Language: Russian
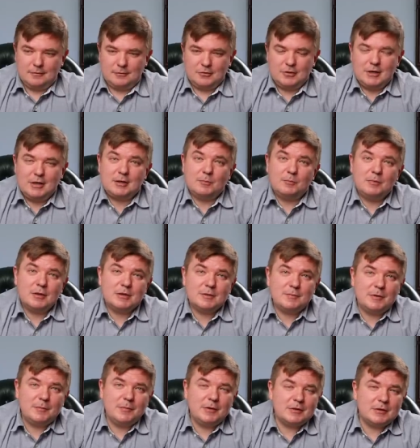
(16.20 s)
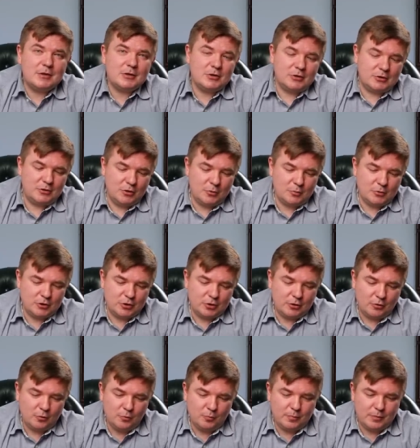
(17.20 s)
Друзья, это был эксперимент с нашей
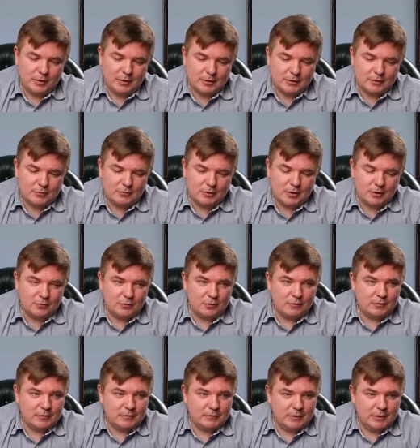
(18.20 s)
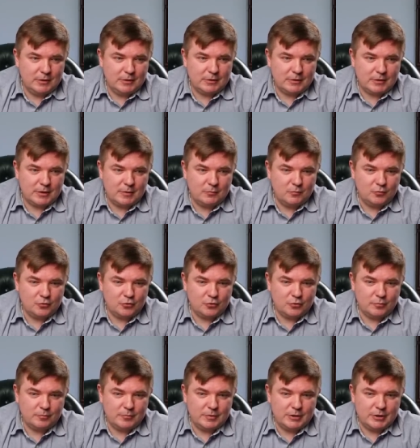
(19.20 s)
съемочной группой, суть которого сводилась к тому,
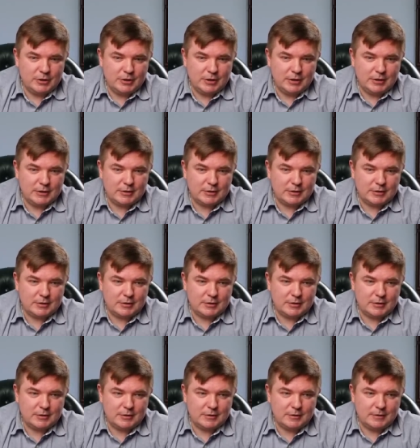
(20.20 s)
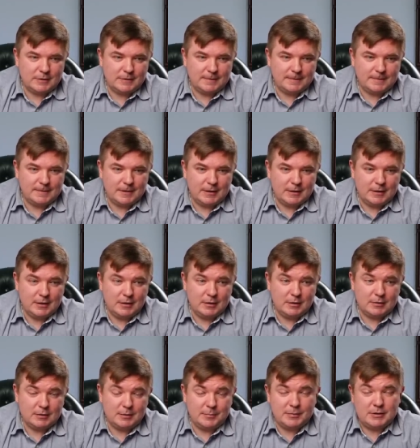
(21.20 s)
что мы сейчас э,
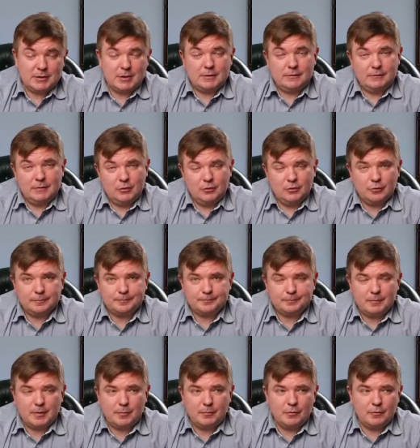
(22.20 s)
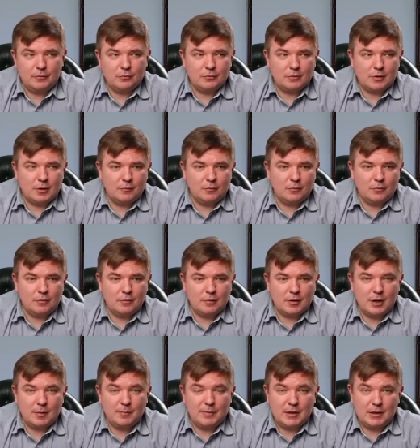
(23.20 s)
хотели записать видео по поводу того,
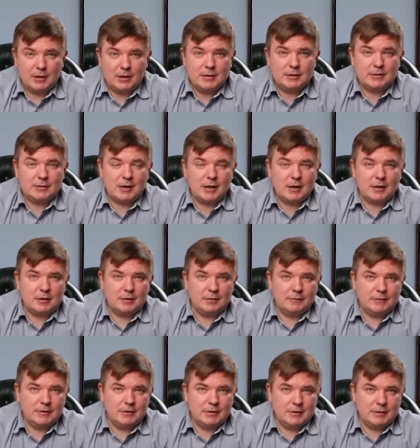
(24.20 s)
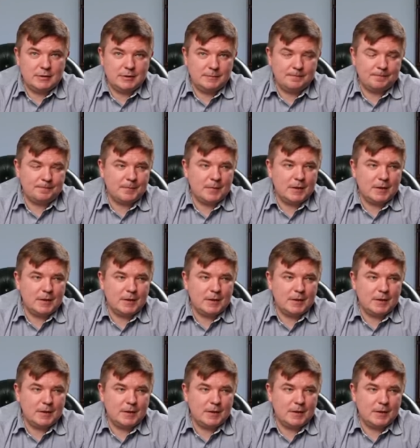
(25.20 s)
как преодолеть страх к инвестициям.